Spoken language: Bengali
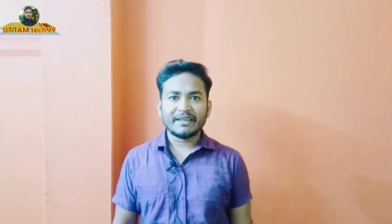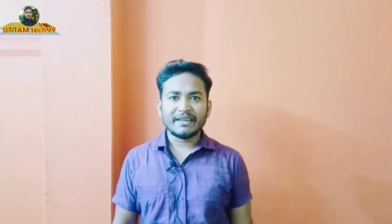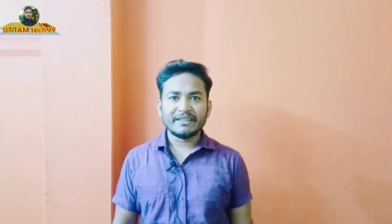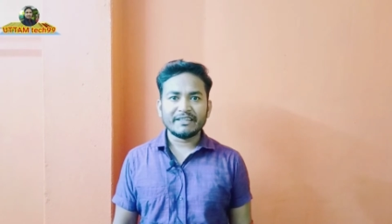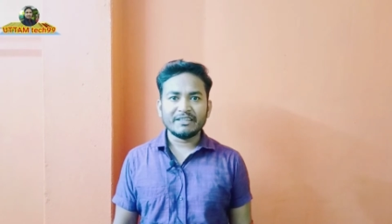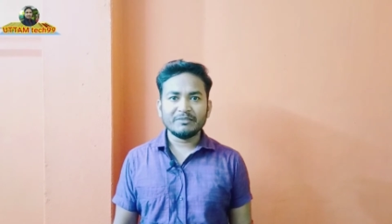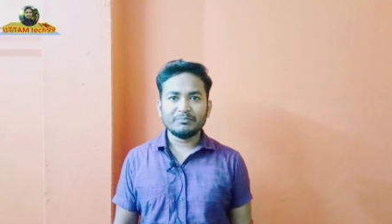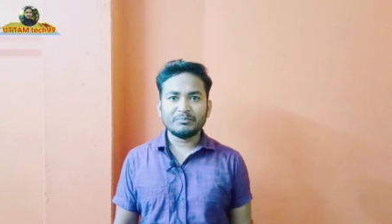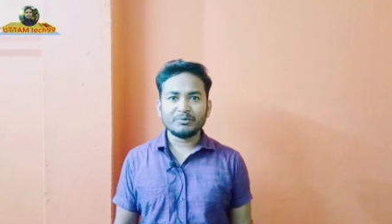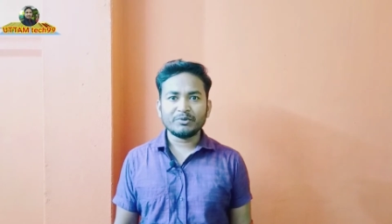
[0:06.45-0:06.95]

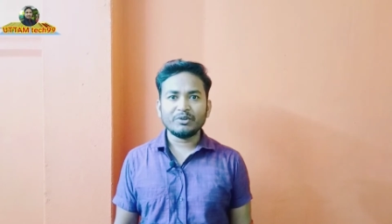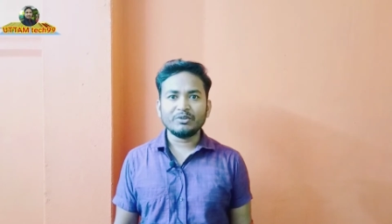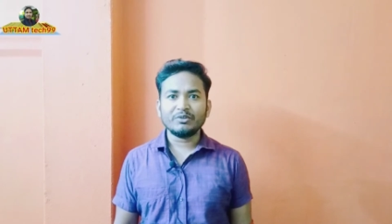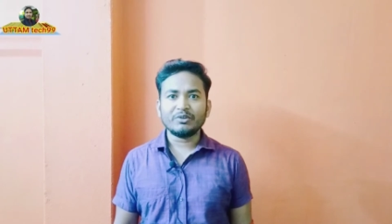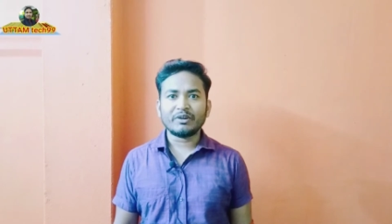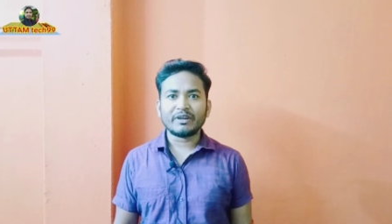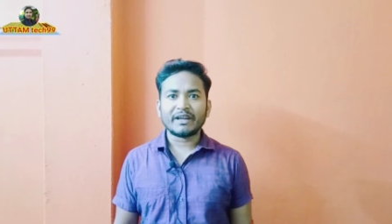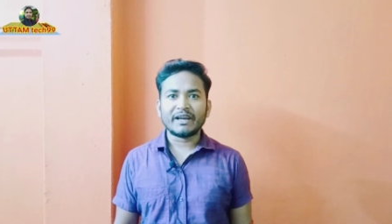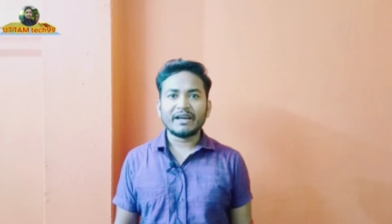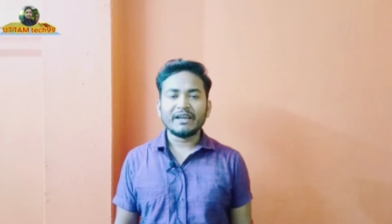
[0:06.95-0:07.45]
এটি পূরণ
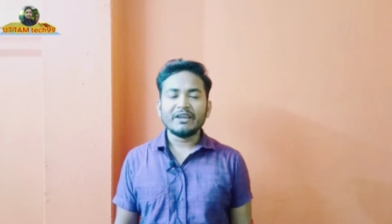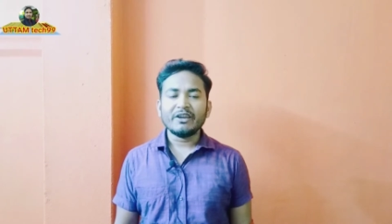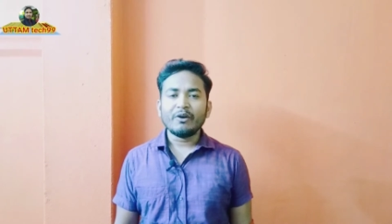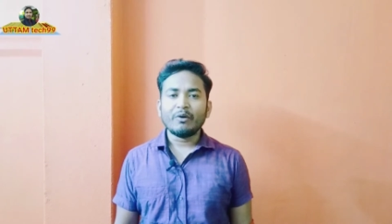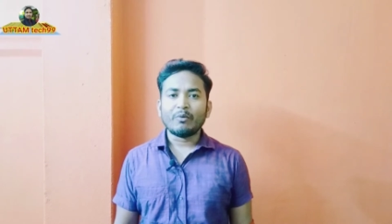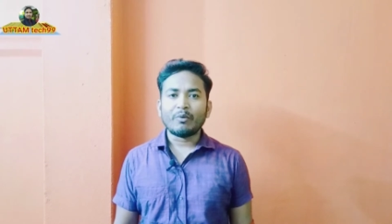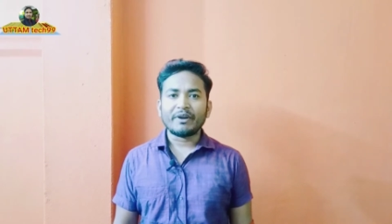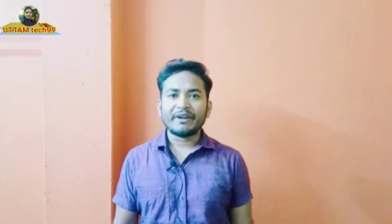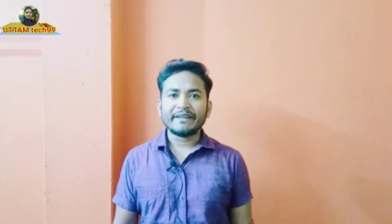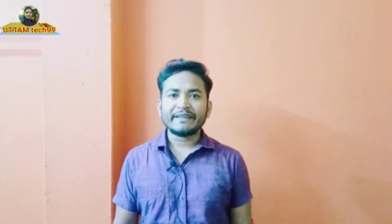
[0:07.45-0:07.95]
করা
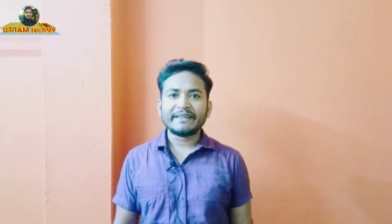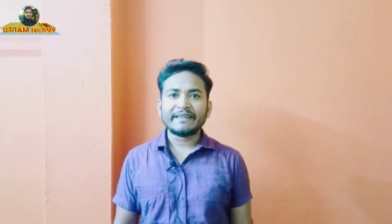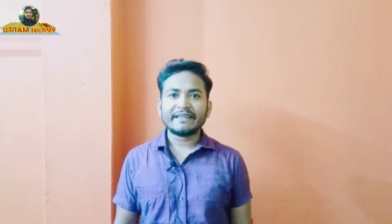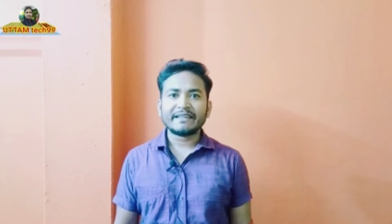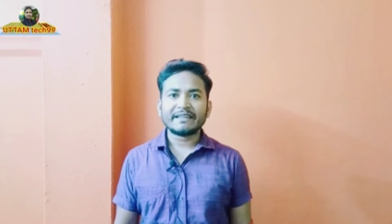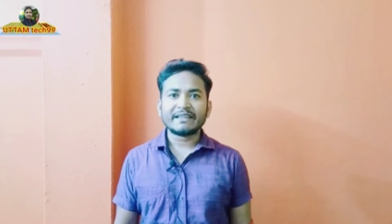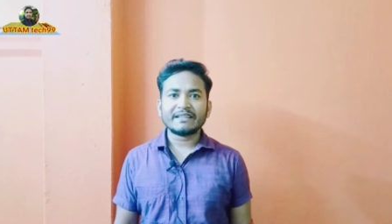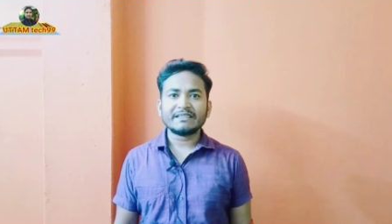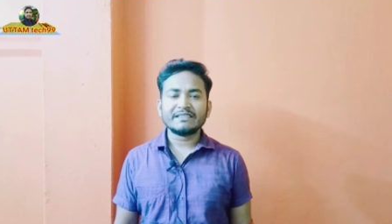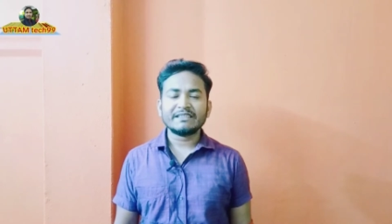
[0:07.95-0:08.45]

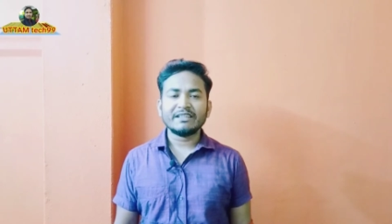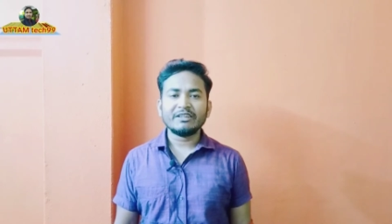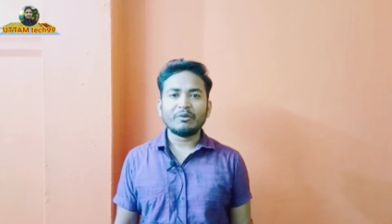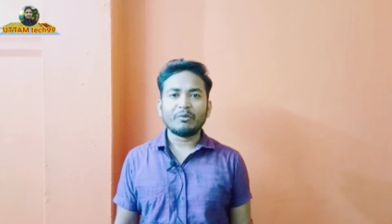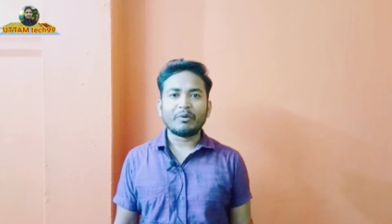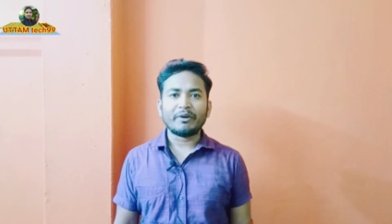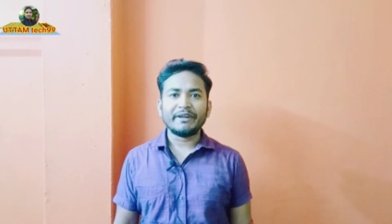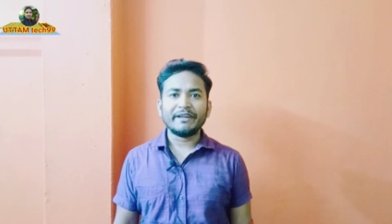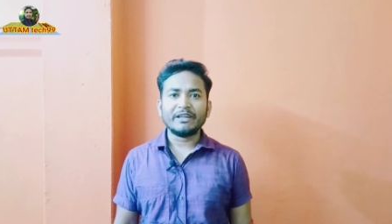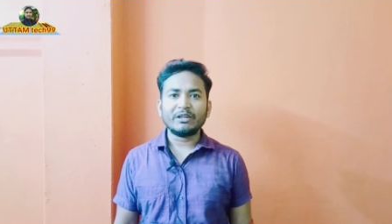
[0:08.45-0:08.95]
অনেকের কাছে
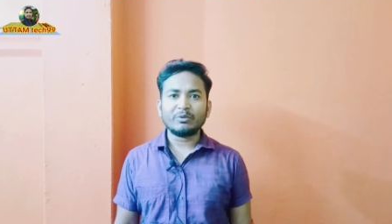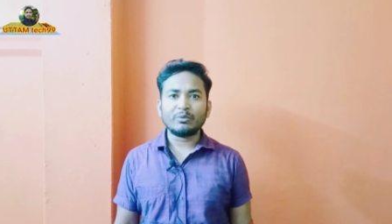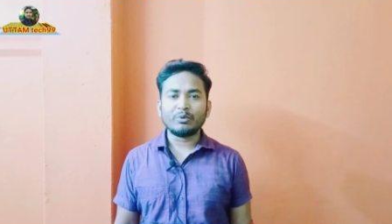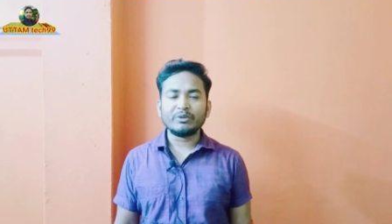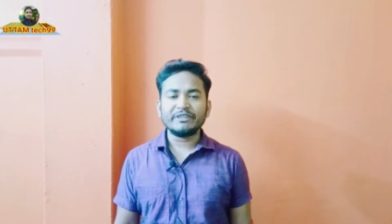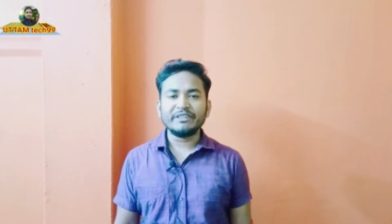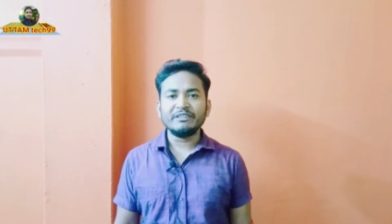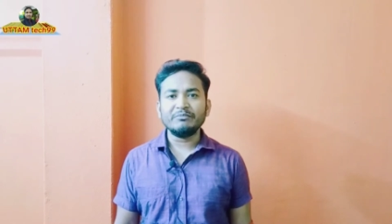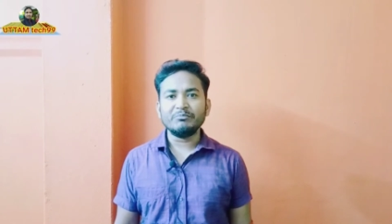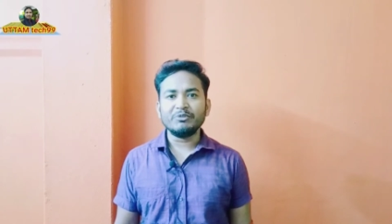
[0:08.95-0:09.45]
অনেক
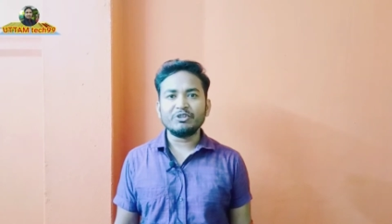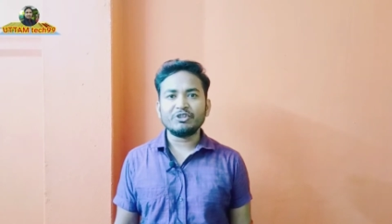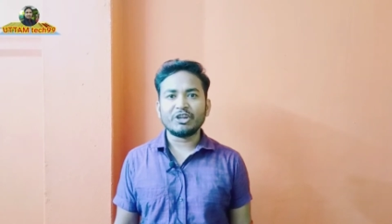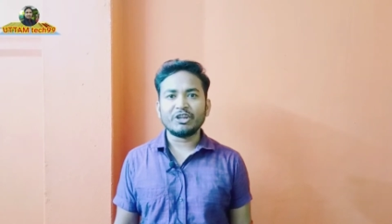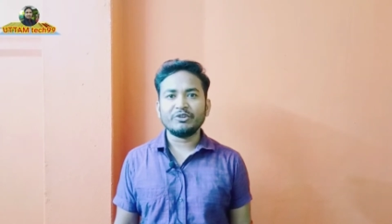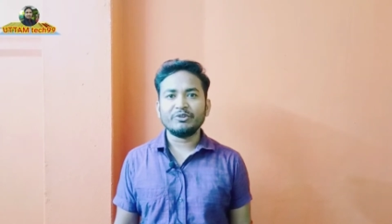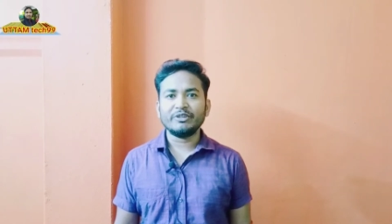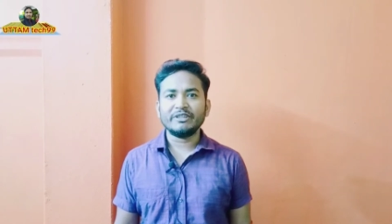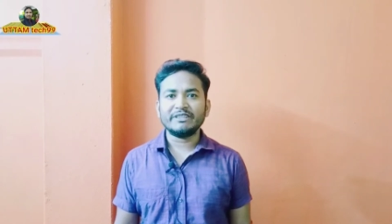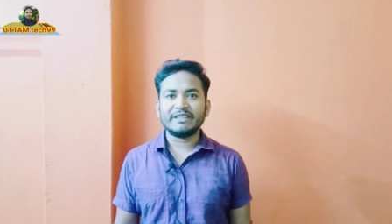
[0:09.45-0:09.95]
কঠিন
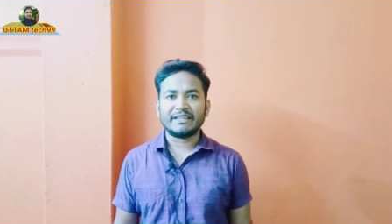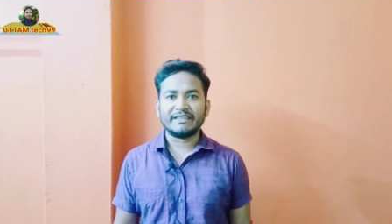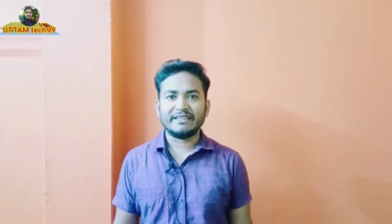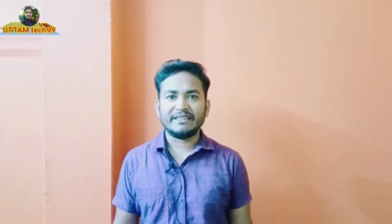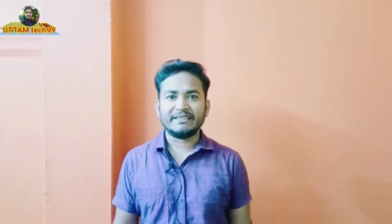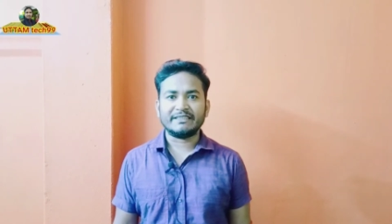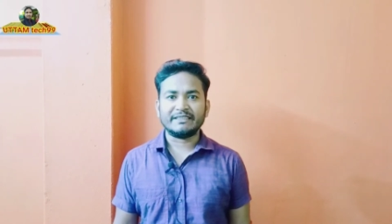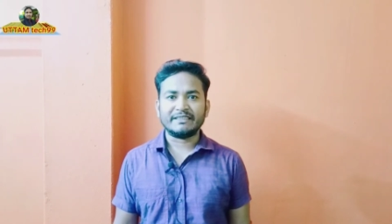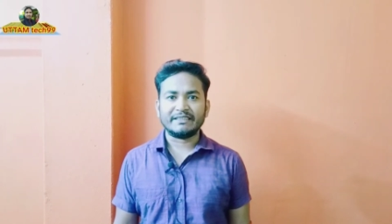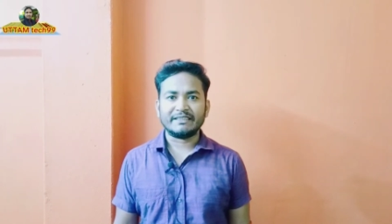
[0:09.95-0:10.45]
বিষয় হয়ে
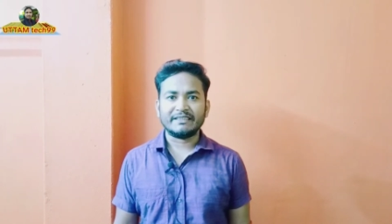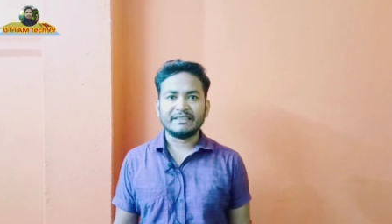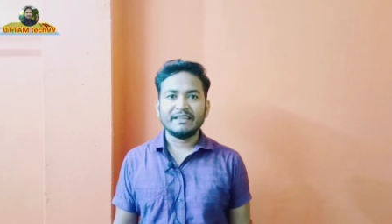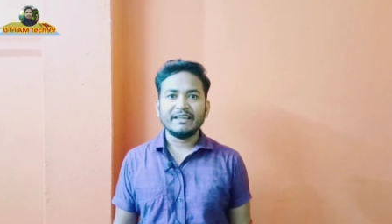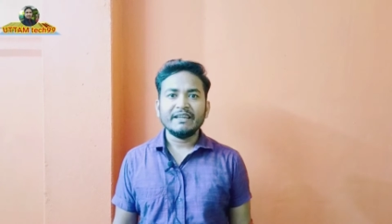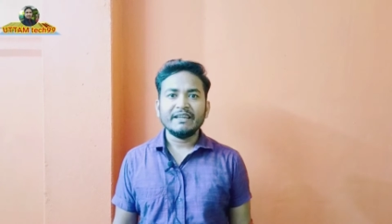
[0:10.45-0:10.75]
দাঁড়িয়েছে